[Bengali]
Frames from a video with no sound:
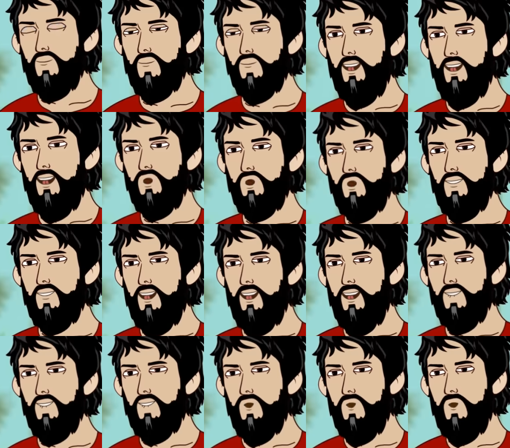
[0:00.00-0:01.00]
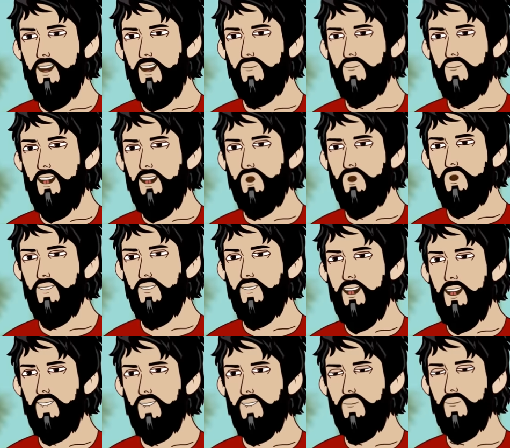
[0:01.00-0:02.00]
তোর কাশেম চাচার কাছ
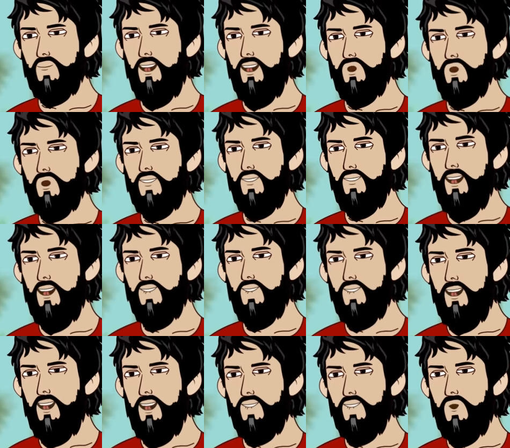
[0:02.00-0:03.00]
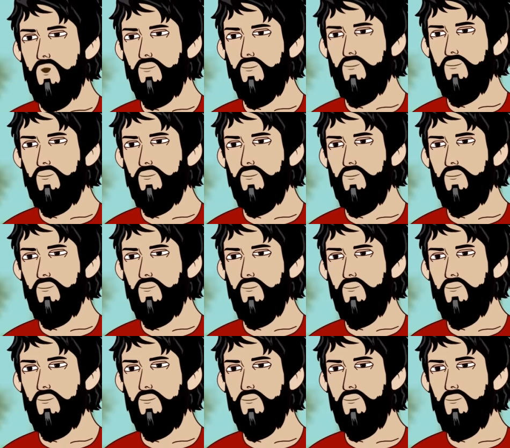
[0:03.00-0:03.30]
থেকে টাকাটা নিয়ে আসি